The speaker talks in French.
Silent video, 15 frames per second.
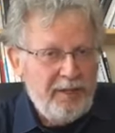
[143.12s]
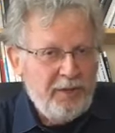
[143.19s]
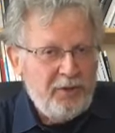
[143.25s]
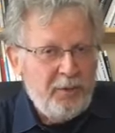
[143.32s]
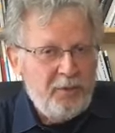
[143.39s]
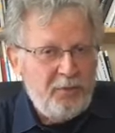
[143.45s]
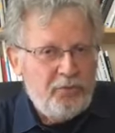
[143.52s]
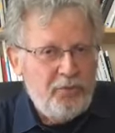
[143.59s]

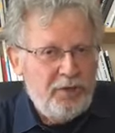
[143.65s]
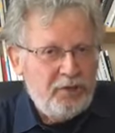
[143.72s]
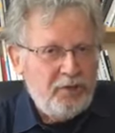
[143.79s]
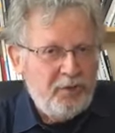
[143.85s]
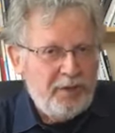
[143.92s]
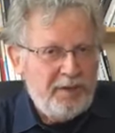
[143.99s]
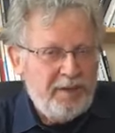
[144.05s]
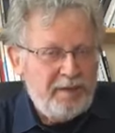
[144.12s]
comme tous les
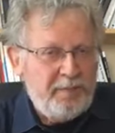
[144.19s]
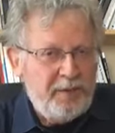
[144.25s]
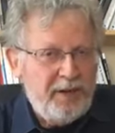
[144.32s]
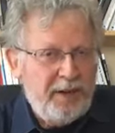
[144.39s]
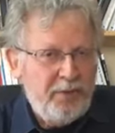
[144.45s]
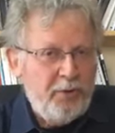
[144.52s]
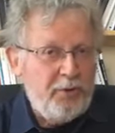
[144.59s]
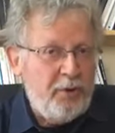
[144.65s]
gens qui aspirent
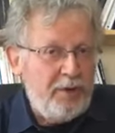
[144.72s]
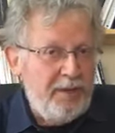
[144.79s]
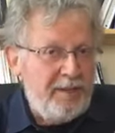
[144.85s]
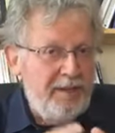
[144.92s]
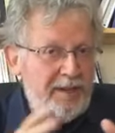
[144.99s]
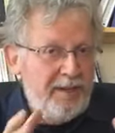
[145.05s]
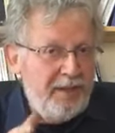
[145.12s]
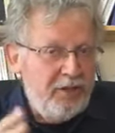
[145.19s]
à la
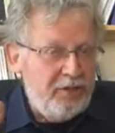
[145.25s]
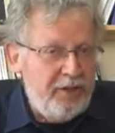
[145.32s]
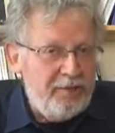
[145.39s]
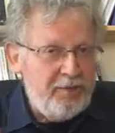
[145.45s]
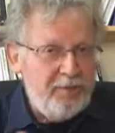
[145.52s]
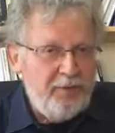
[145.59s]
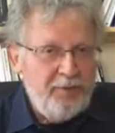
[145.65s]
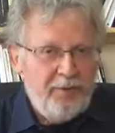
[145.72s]
notoriété, il a déjà
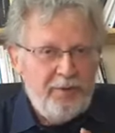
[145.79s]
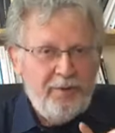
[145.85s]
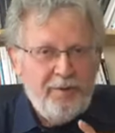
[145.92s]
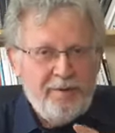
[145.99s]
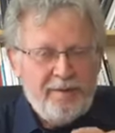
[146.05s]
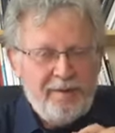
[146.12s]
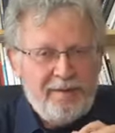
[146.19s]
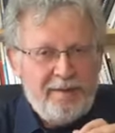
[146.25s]
euh,
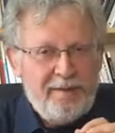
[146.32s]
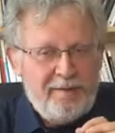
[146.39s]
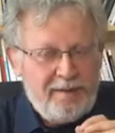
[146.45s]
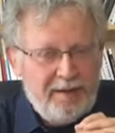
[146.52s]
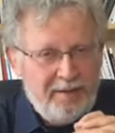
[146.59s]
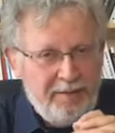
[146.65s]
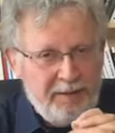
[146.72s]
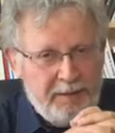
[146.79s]
ses
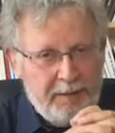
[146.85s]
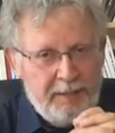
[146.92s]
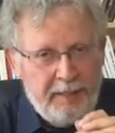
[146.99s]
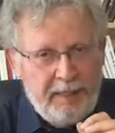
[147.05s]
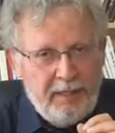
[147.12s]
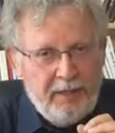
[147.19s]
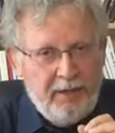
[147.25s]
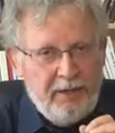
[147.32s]
initiales,
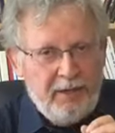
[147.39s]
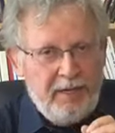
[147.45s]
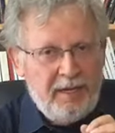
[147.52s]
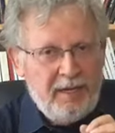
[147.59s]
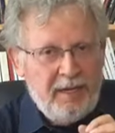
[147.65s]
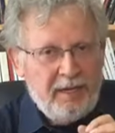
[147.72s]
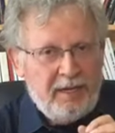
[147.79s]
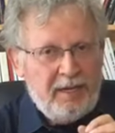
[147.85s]
euh,
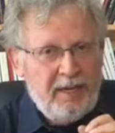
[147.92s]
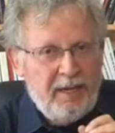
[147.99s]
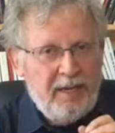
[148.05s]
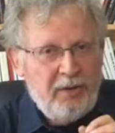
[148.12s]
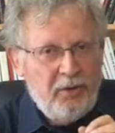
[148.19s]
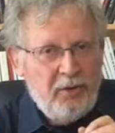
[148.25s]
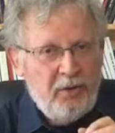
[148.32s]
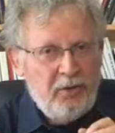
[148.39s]
et qui
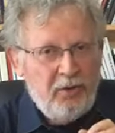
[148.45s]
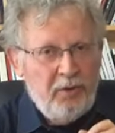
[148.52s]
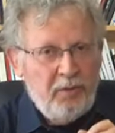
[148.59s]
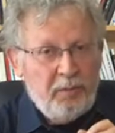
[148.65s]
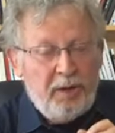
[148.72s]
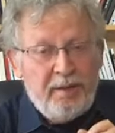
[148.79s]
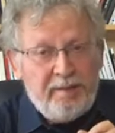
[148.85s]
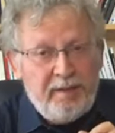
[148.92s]
est
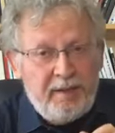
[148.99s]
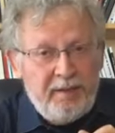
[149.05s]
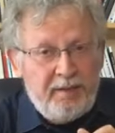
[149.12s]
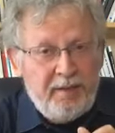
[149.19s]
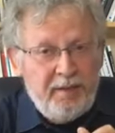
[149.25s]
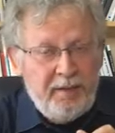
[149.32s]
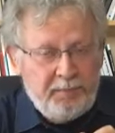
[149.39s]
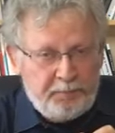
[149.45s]
prince
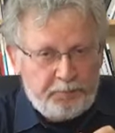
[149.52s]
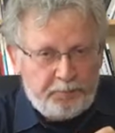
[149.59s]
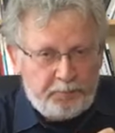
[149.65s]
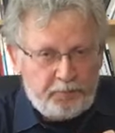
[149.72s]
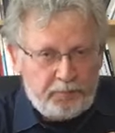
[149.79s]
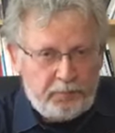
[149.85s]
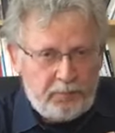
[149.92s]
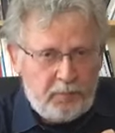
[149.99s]
héritier
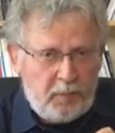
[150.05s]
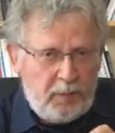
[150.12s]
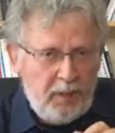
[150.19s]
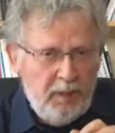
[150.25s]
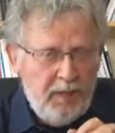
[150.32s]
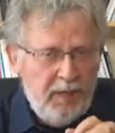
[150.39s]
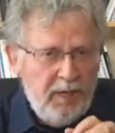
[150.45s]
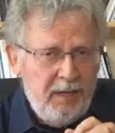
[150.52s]

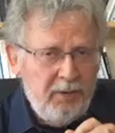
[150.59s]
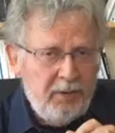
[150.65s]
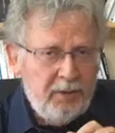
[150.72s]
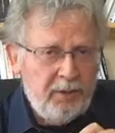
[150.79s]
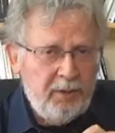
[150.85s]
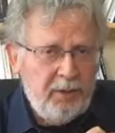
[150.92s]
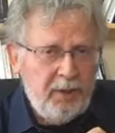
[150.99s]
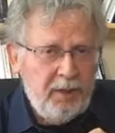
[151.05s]
et
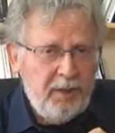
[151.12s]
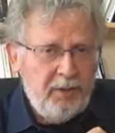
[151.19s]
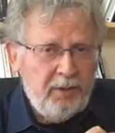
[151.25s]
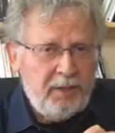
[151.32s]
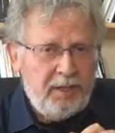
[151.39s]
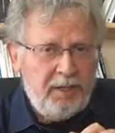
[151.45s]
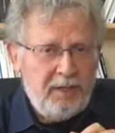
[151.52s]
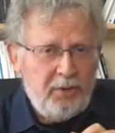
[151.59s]
euh,
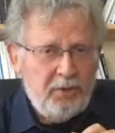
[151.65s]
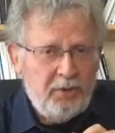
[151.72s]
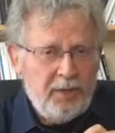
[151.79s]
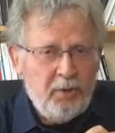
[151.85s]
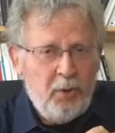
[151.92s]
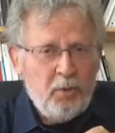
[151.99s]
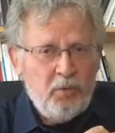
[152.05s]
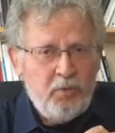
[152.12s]
qui donne un
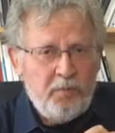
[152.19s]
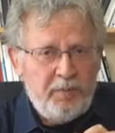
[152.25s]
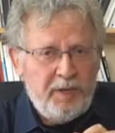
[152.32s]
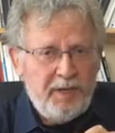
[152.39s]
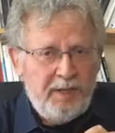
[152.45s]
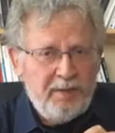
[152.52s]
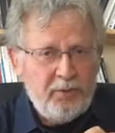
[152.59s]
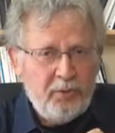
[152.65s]
grand coup de
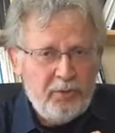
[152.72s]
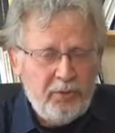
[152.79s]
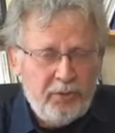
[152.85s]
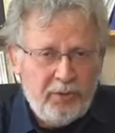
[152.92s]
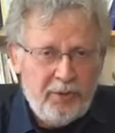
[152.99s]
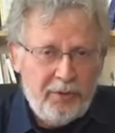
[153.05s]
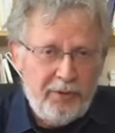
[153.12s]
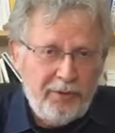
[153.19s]
pied, disons,
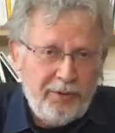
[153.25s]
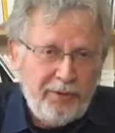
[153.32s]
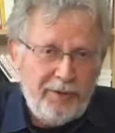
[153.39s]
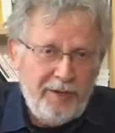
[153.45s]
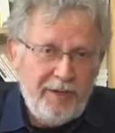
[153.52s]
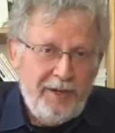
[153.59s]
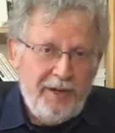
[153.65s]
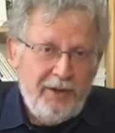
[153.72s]
dans, euh,
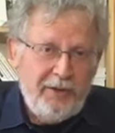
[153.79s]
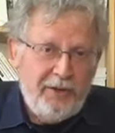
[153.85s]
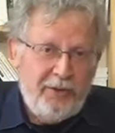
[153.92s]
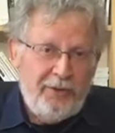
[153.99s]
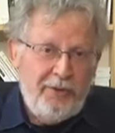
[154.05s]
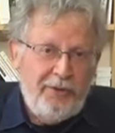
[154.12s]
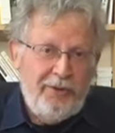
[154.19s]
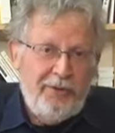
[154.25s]
euh,
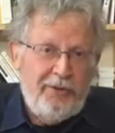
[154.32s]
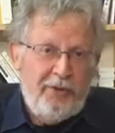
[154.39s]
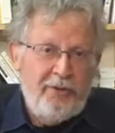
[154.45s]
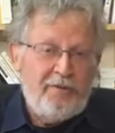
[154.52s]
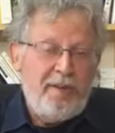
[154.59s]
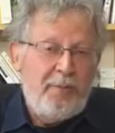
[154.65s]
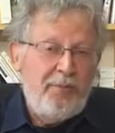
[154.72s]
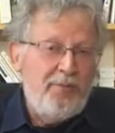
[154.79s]
dans, le, dans
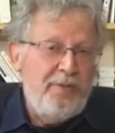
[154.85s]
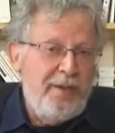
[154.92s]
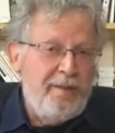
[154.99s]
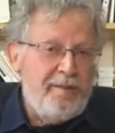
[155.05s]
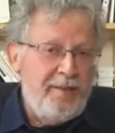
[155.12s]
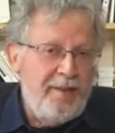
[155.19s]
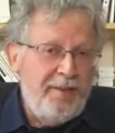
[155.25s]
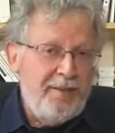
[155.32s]
sable du
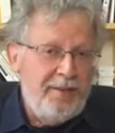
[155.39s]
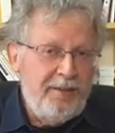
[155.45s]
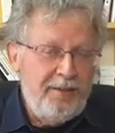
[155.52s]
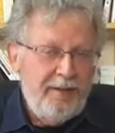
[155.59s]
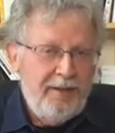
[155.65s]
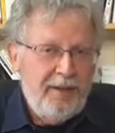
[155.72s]
désert, hein,